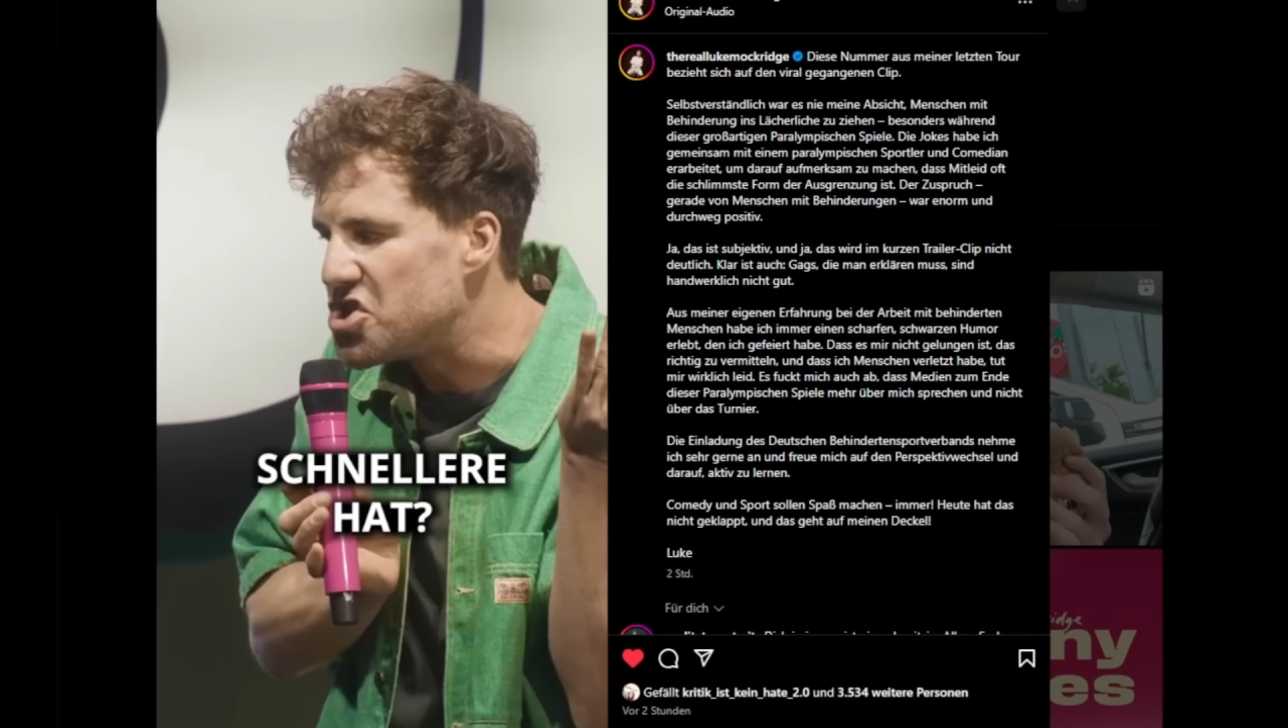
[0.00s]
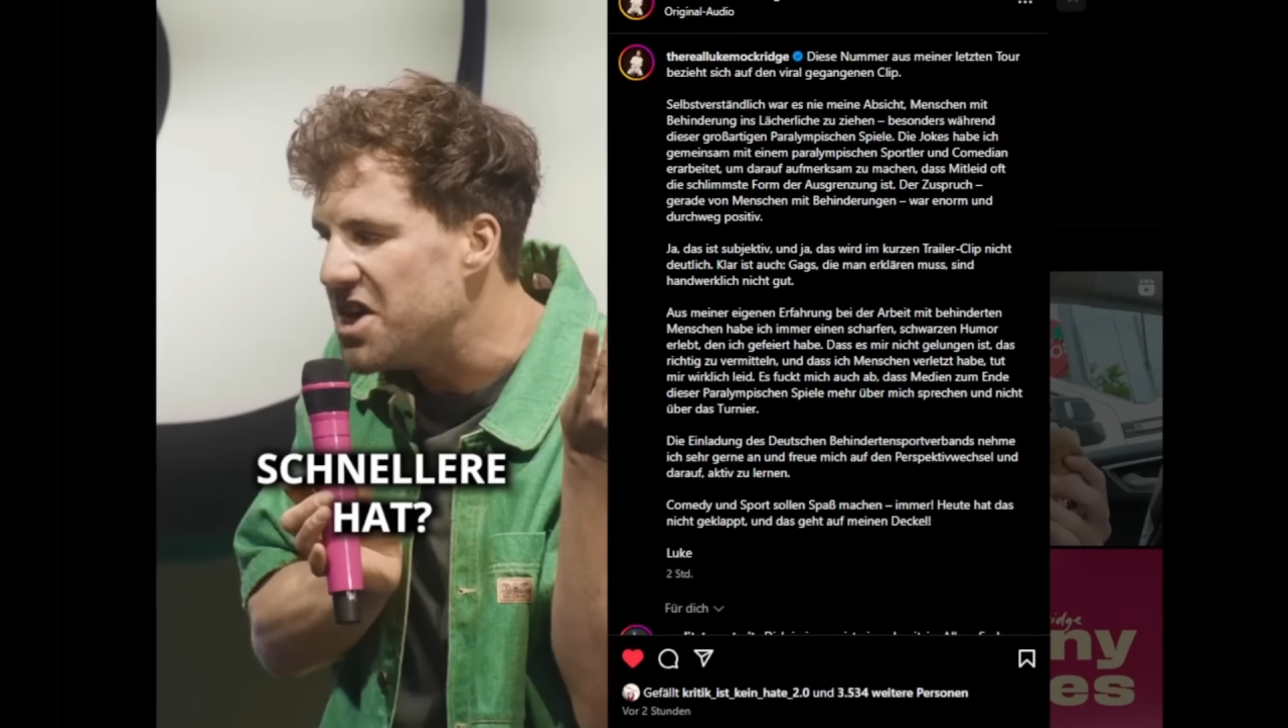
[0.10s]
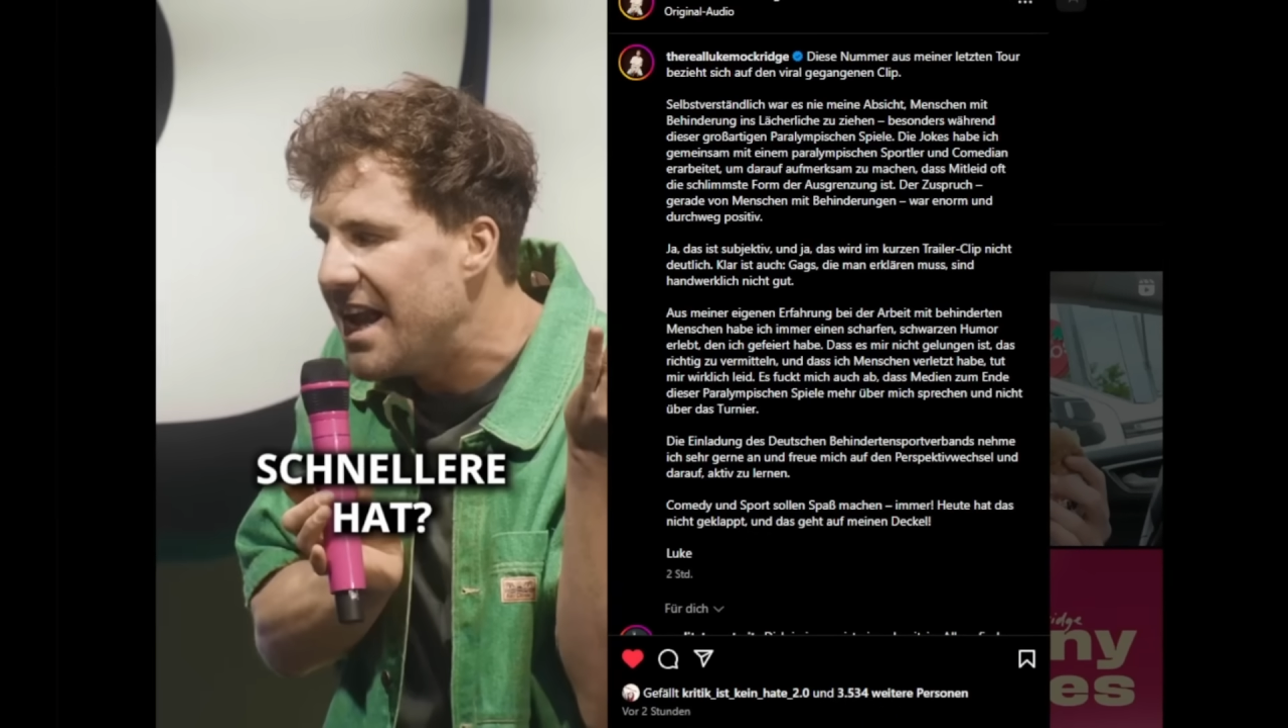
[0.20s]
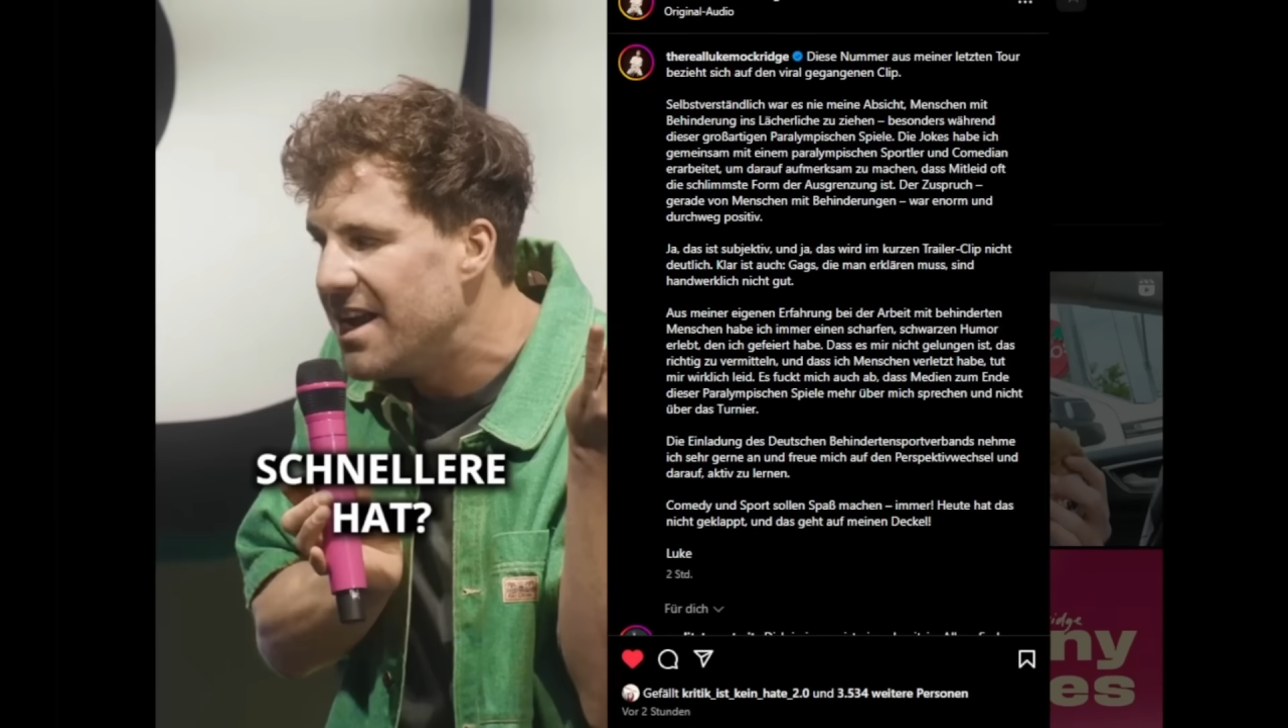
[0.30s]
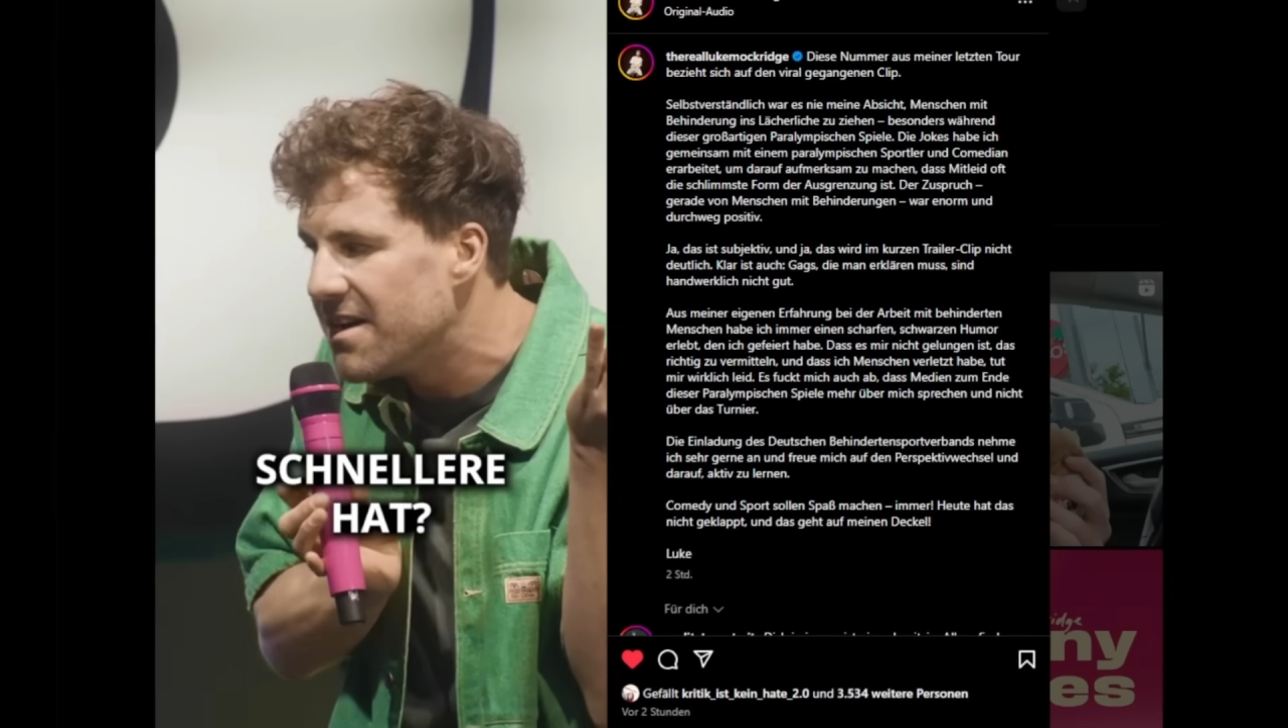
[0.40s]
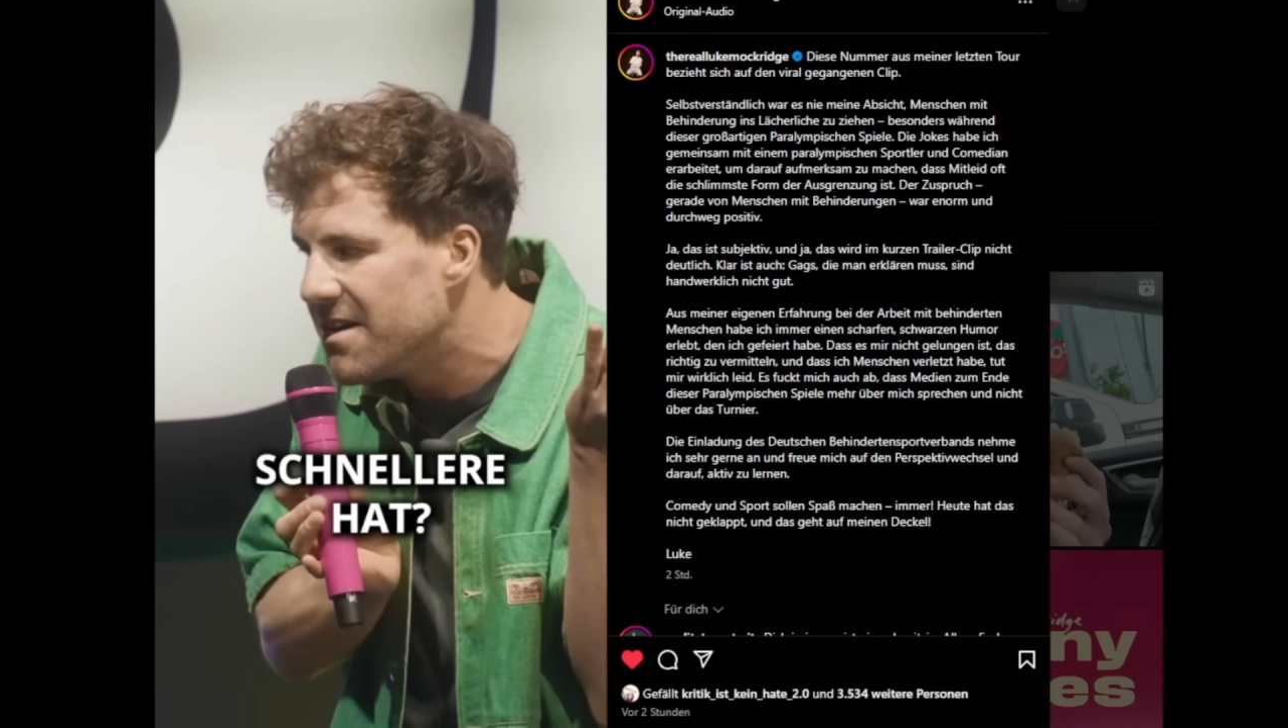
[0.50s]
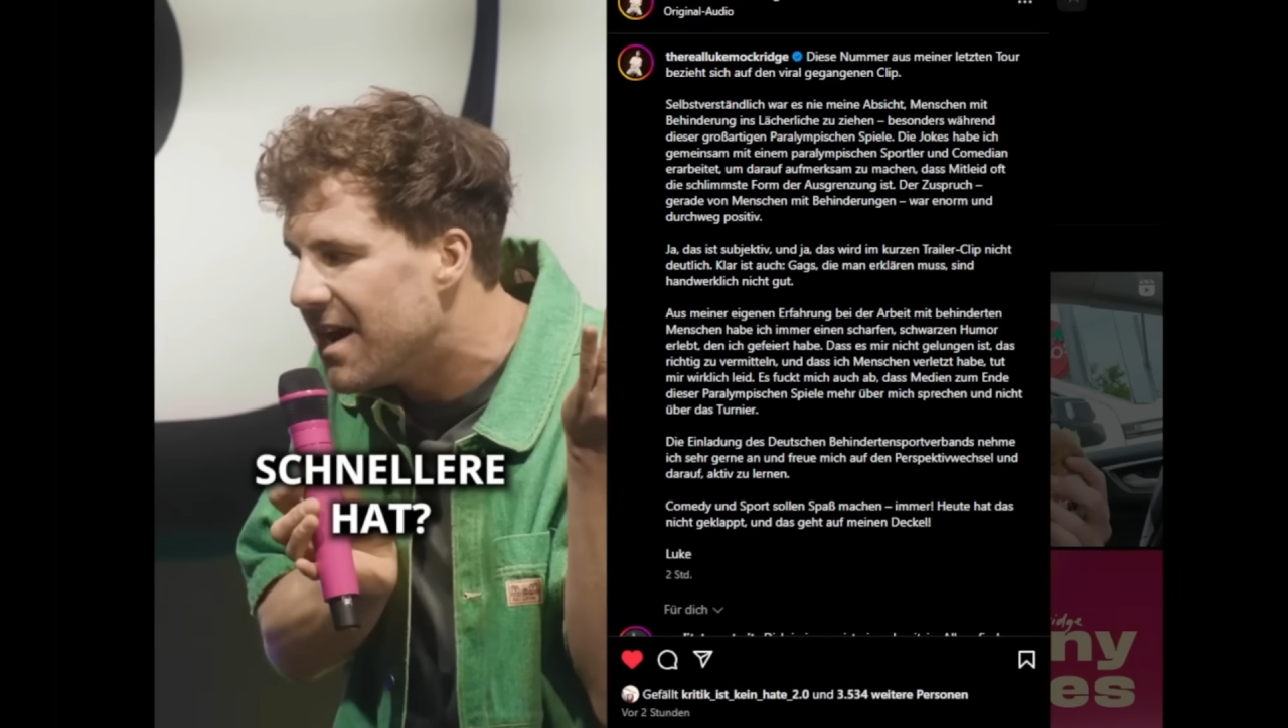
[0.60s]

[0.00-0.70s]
Der Zuspruch